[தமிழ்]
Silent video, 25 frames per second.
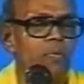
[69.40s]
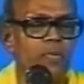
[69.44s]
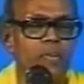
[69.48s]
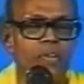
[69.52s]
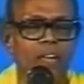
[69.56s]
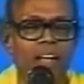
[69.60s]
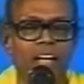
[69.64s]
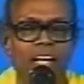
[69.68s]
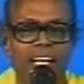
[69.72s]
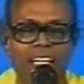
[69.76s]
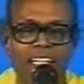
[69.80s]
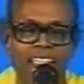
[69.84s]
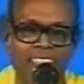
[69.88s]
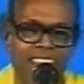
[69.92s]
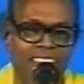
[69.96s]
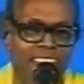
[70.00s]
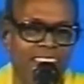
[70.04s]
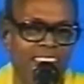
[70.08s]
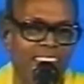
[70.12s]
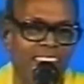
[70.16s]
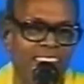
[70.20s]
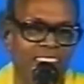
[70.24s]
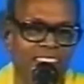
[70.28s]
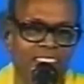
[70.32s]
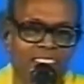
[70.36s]
போடுறான்
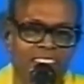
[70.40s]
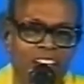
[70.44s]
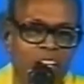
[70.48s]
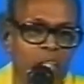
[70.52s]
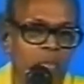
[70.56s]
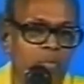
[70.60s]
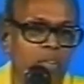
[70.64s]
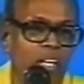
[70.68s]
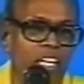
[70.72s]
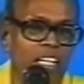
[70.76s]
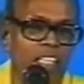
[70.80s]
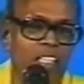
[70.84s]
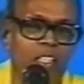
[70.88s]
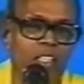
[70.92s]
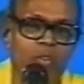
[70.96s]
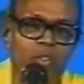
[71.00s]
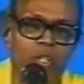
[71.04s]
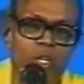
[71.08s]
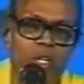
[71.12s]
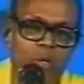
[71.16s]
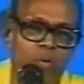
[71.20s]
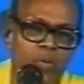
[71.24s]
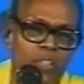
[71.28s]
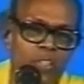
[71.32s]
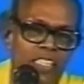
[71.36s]
வருமா இந்த
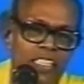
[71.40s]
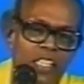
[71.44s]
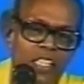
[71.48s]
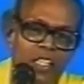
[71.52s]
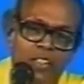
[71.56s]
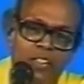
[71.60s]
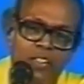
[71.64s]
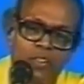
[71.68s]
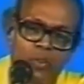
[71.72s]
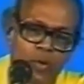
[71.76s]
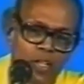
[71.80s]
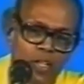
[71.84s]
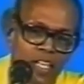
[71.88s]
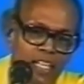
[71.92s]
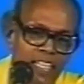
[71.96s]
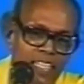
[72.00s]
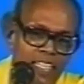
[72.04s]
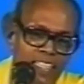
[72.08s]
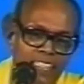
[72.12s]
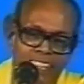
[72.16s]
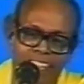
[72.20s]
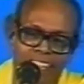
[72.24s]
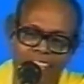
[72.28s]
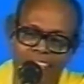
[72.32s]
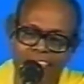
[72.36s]
உணர்வு இந்த
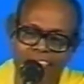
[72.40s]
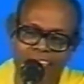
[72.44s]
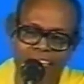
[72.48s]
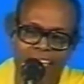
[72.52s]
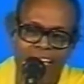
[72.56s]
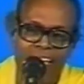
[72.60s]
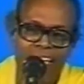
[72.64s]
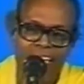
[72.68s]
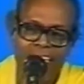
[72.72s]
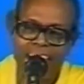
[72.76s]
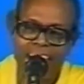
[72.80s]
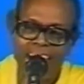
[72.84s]
தொண்டர்களுக்கு இந்த